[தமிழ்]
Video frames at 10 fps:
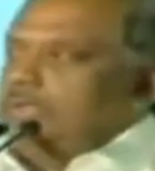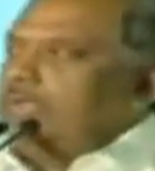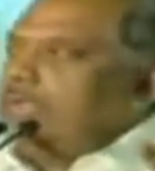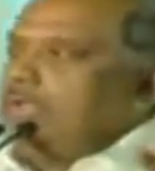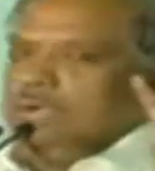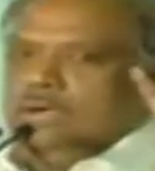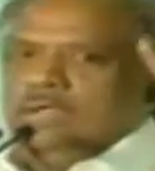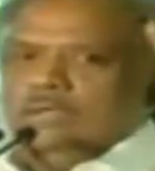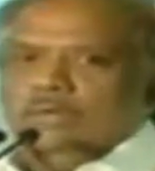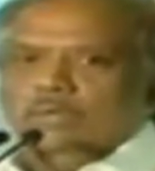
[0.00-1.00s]
சந்திரன்
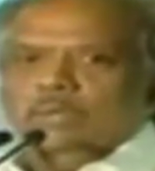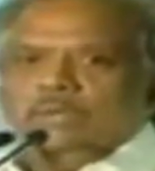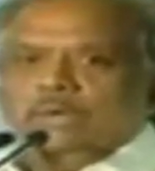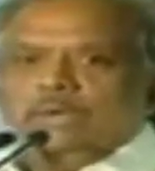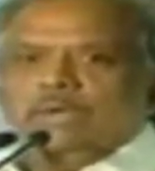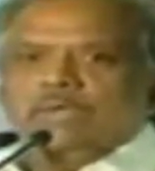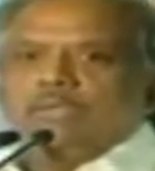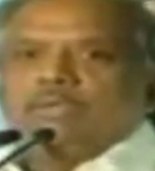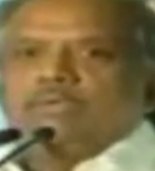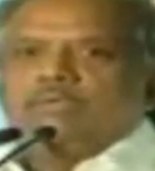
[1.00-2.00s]
என்றால் அது ஒளிமயமாக
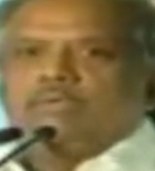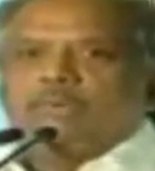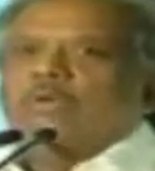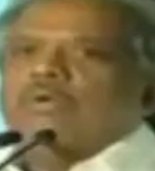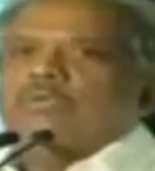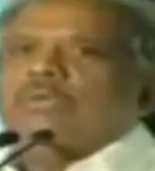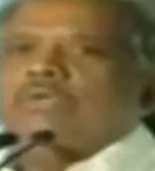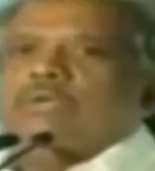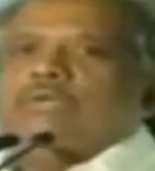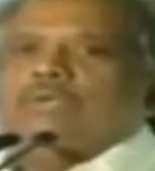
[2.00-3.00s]
இருக்கின்றது பௌர்ணமியை
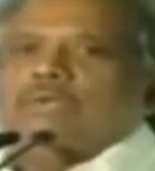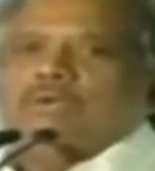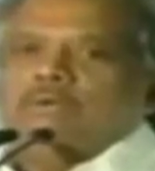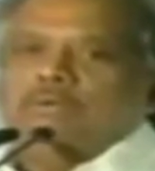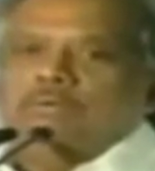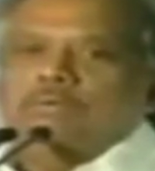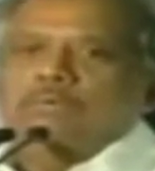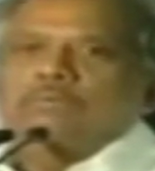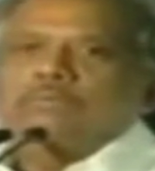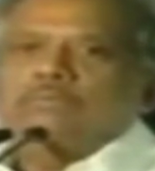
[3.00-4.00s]
தான் சந்திரன் என்று
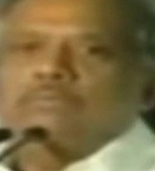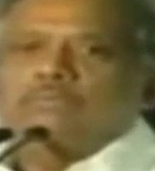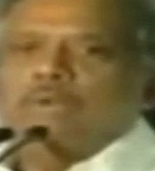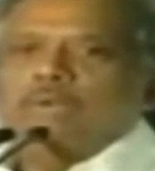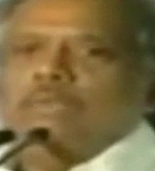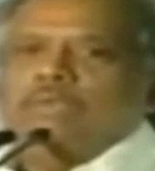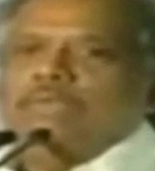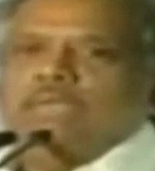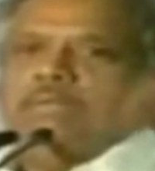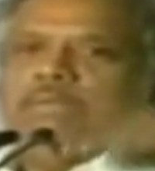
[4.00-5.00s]
கூறுவோம் வளர்பிறை
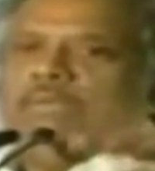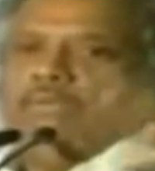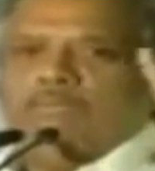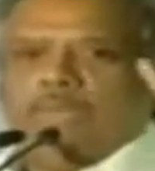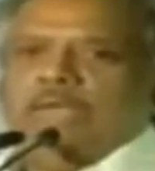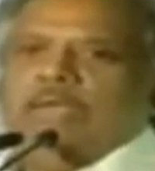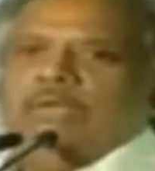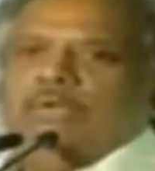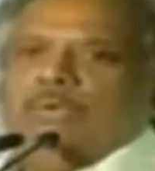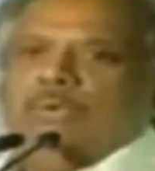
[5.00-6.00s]
தேய்பிறை பிறைகள்
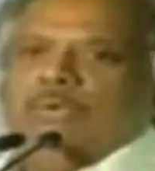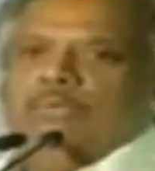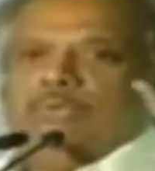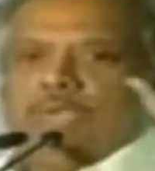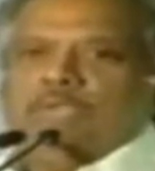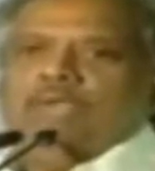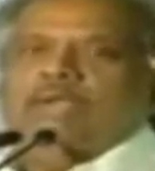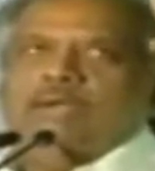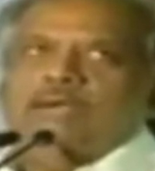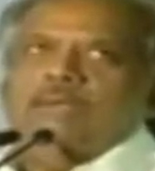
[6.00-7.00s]
என்று கூறுவோம்
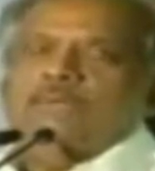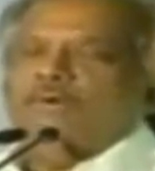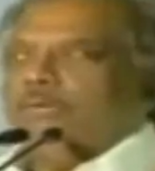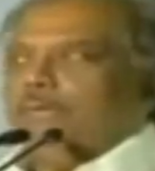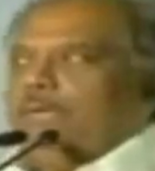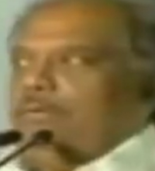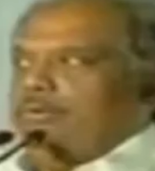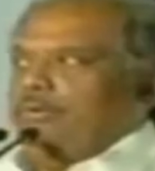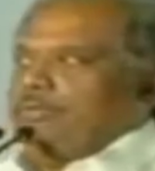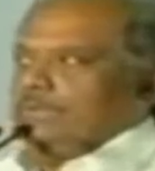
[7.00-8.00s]
சந்திரன் என்றால் பௌர்ணமியை
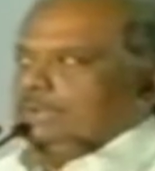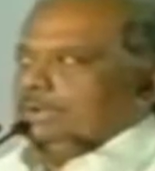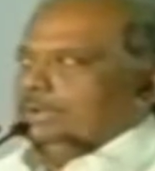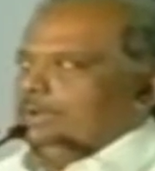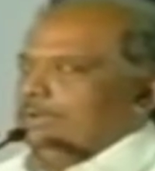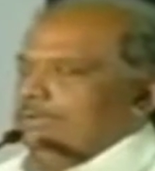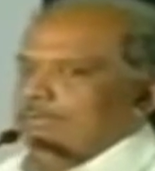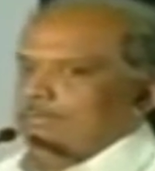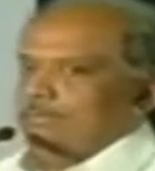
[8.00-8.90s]
கூறுவோம் சந்திரன் என்று